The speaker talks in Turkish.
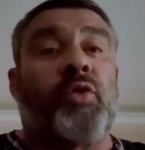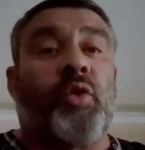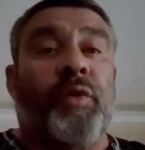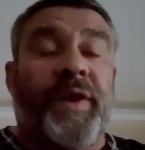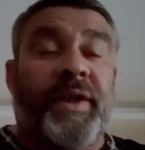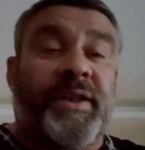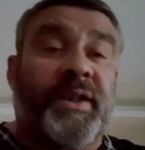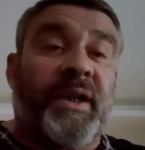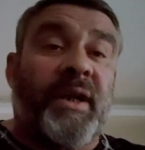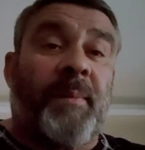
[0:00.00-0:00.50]

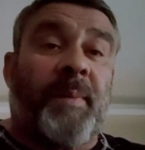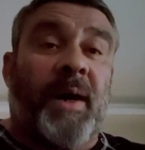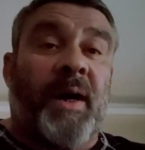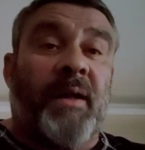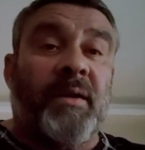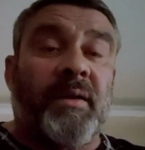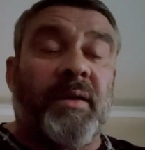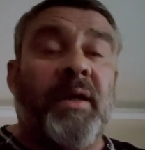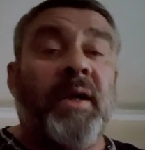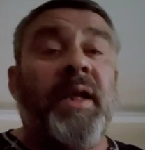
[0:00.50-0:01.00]
kuvvetine
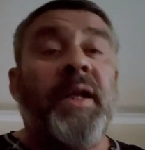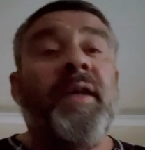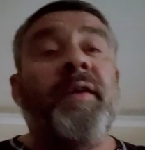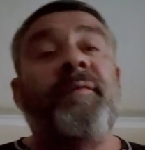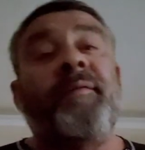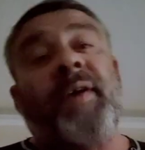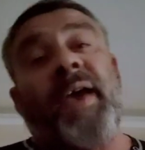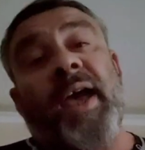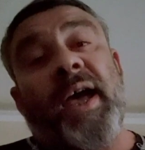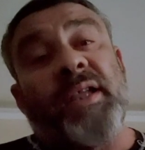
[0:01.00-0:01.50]
bağlı
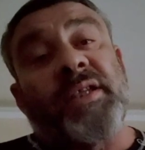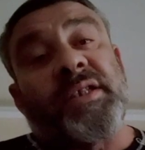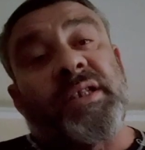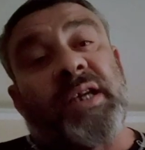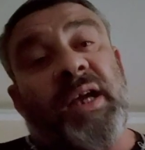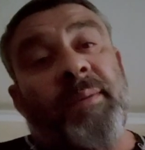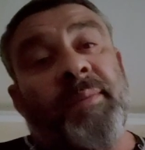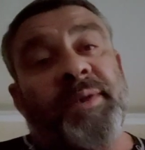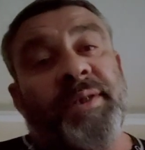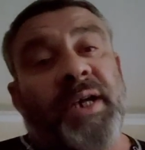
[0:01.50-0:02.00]
veya
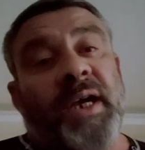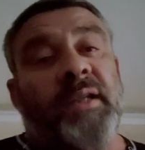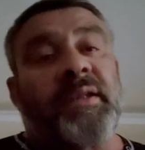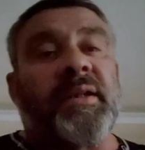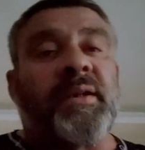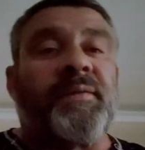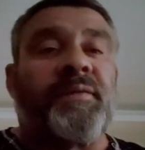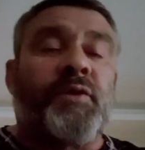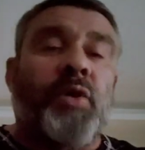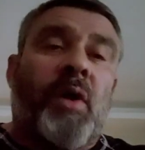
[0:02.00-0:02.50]
çıkamayacaktır.